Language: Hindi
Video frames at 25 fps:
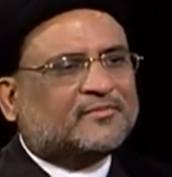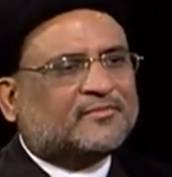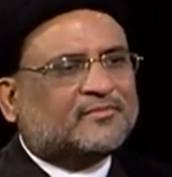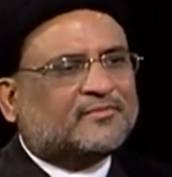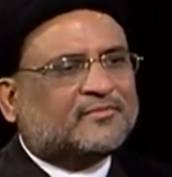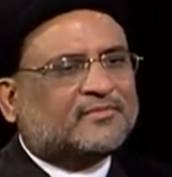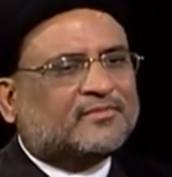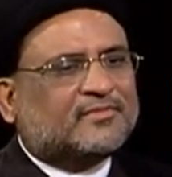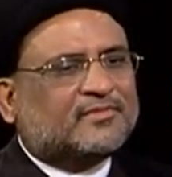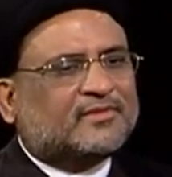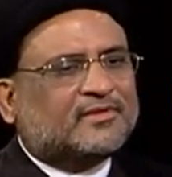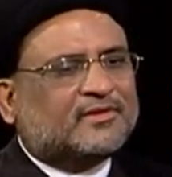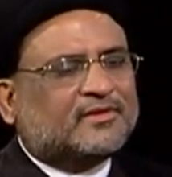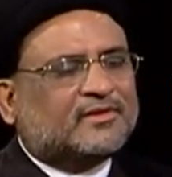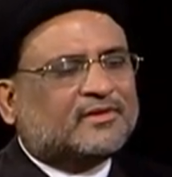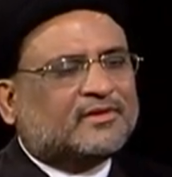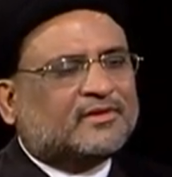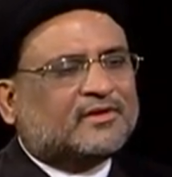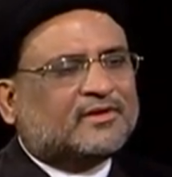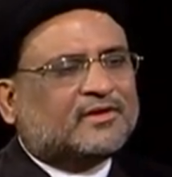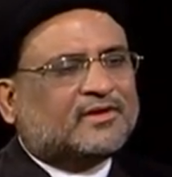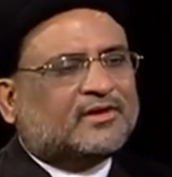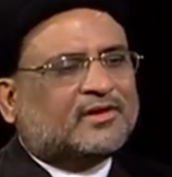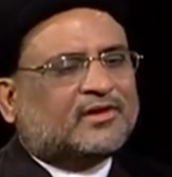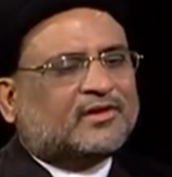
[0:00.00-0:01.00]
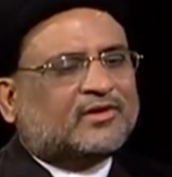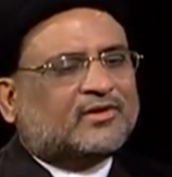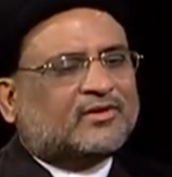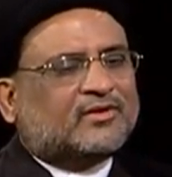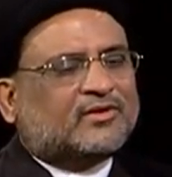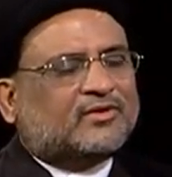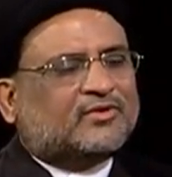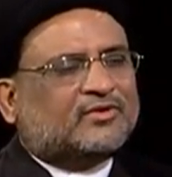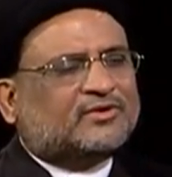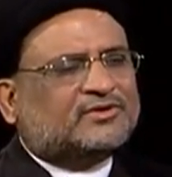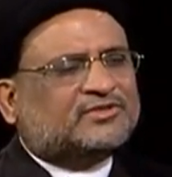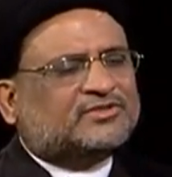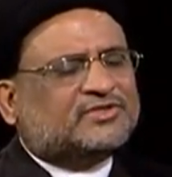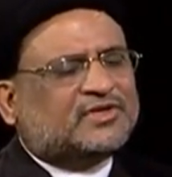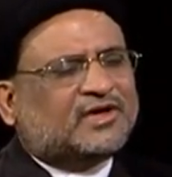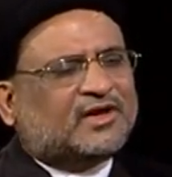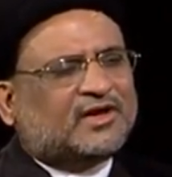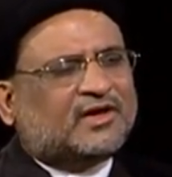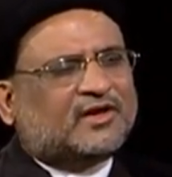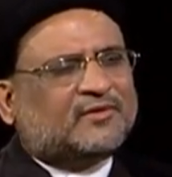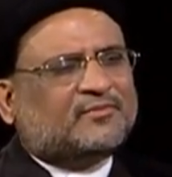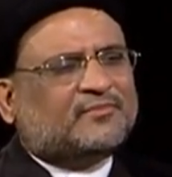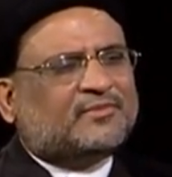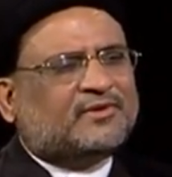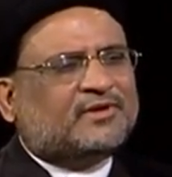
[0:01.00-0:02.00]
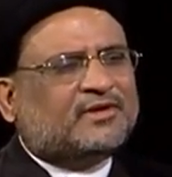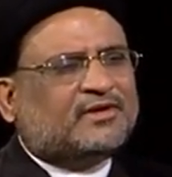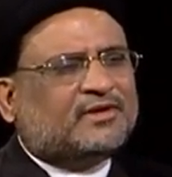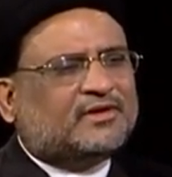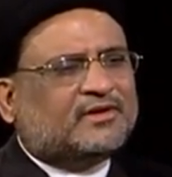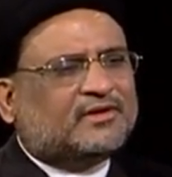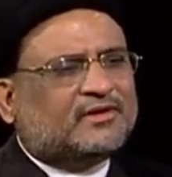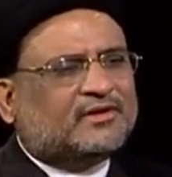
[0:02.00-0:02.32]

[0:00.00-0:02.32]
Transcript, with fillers: जी और जहाँ भी